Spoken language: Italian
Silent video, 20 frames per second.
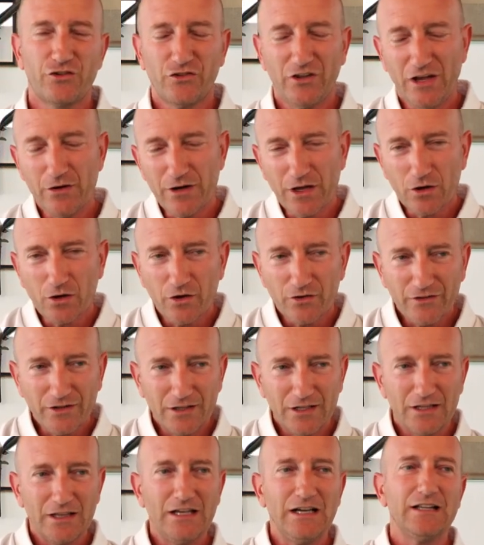Se è una
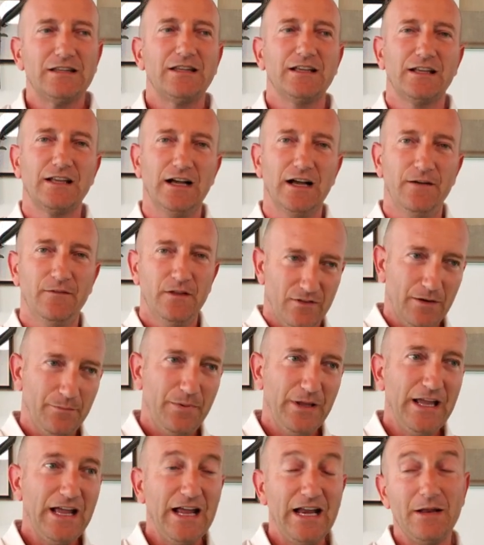cosa didattica va
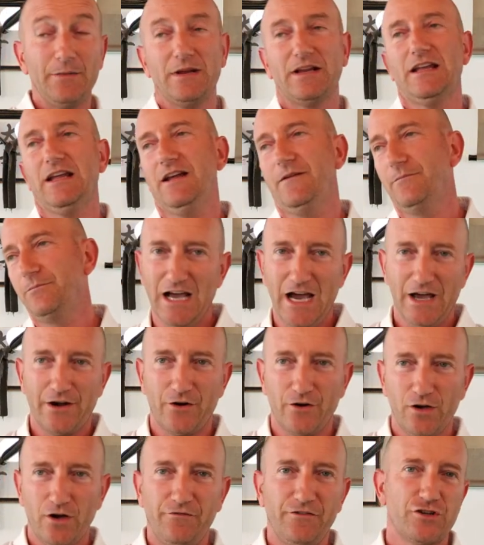bene perché
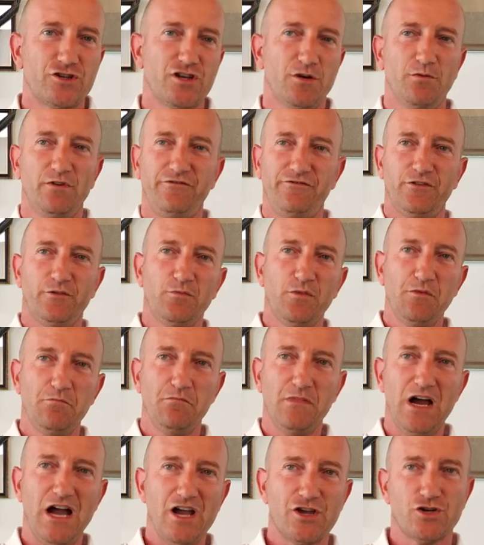chiaro no facciamo il fermo in
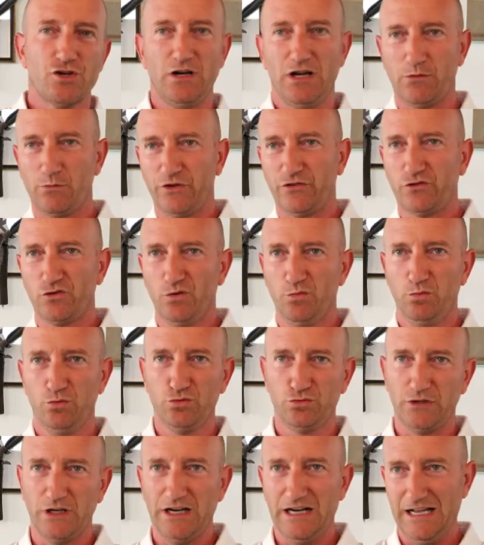magia a questo
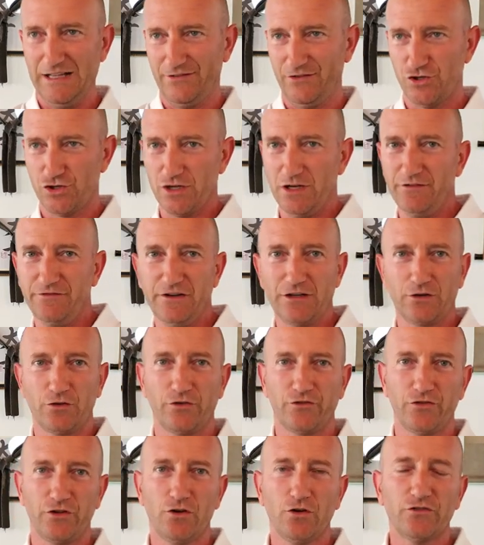punto ragazzi ce la far
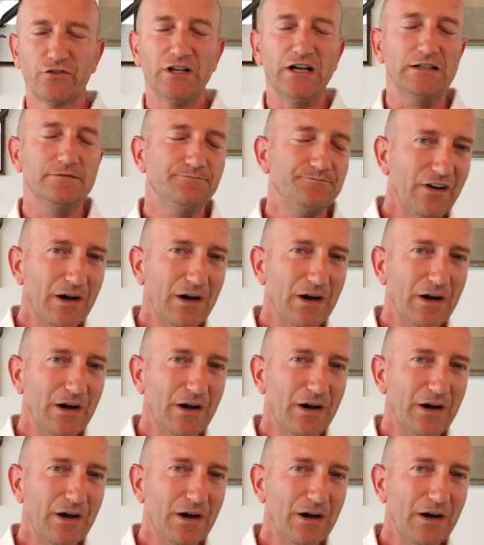così cos'ha